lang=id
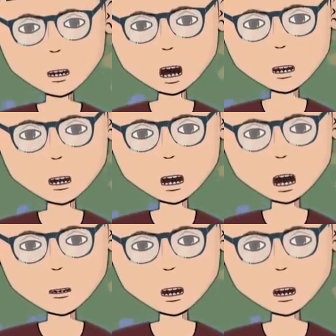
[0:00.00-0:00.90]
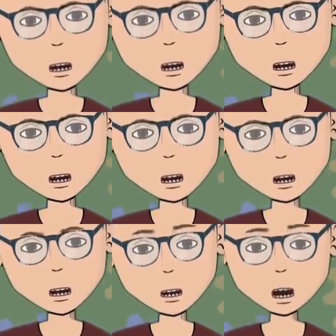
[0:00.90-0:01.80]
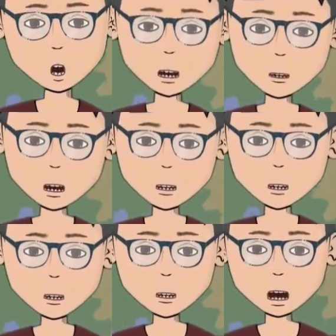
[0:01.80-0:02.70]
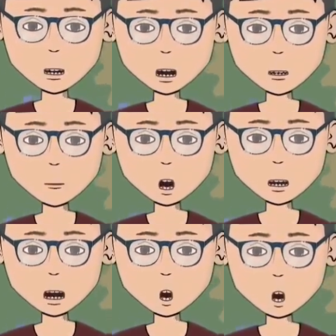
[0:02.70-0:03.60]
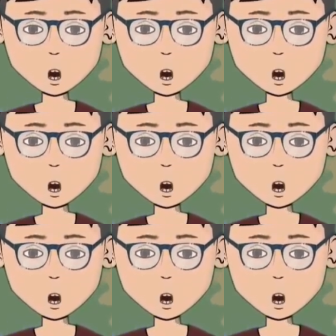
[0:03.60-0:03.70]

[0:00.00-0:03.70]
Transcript: tulus, ikhlas, dan murni. Cili, kayak merek susu aja.